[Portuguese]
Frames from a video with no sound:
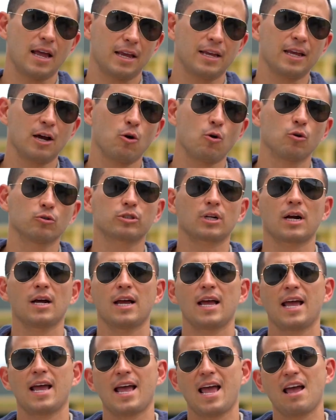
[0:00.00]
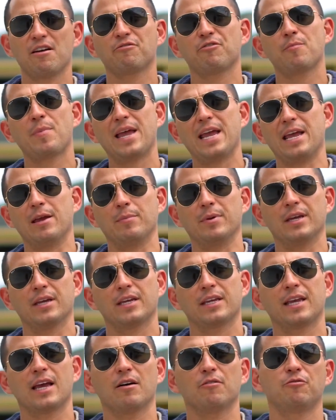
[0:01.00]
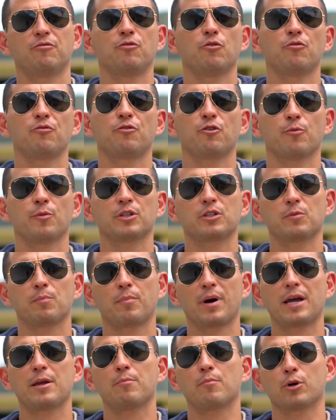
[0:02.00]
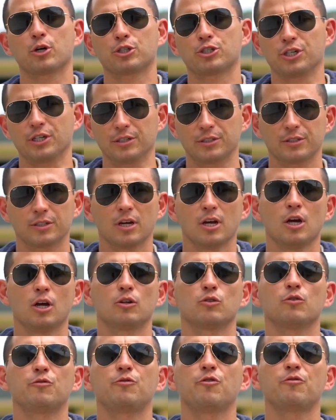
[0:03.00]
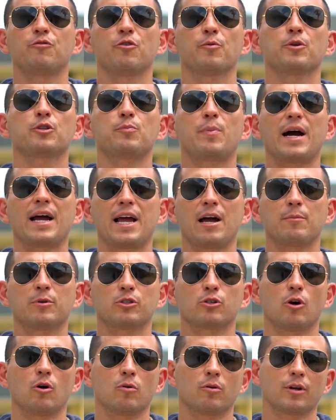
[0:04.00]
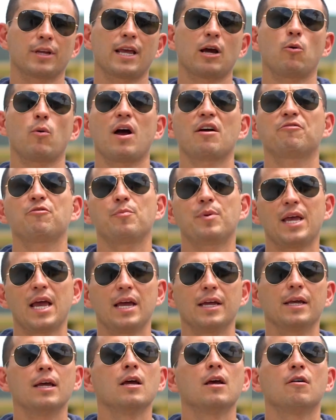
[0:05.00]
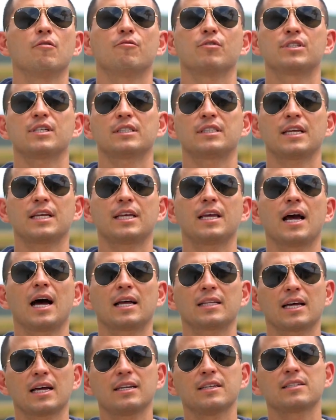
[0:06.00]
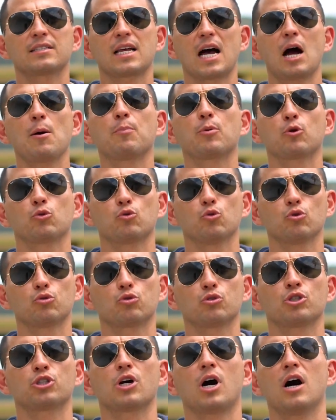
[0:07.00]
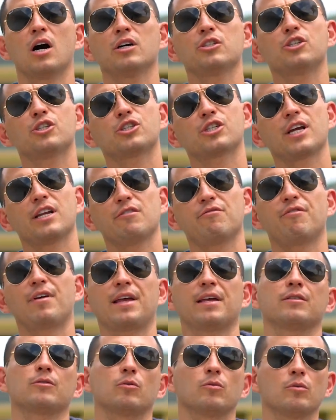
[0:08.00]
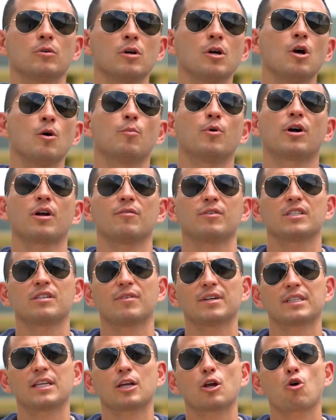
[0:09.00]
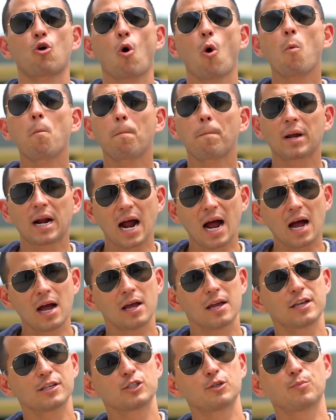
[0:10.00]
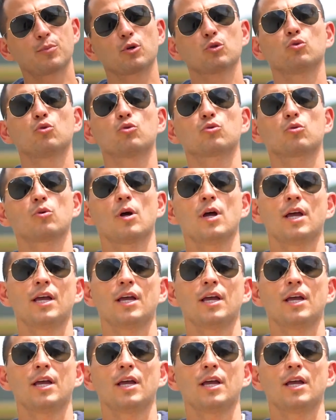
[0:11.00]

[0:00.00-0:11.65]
e a outra é FBM, que é Fulfillment by Merchant. No Fulfillment by Amazon, que é o FBA, você tem que analisar produtos antes que ele vendam, porque você vai ter que comprar esse produto